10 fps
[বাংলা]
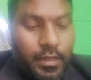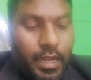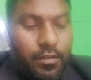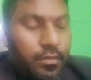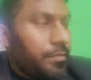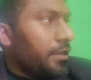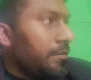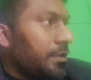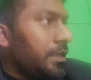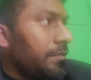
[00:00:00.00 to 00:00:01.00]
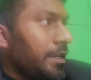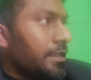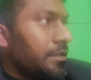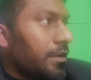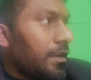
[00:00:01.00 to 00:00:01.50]
সাক্ষ্য বিধি
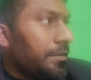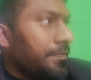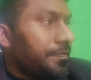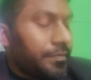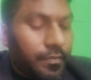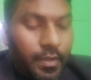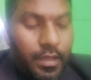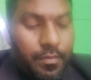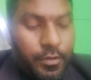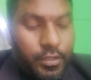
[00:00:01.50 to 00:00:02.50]
মেনে চলা এরপর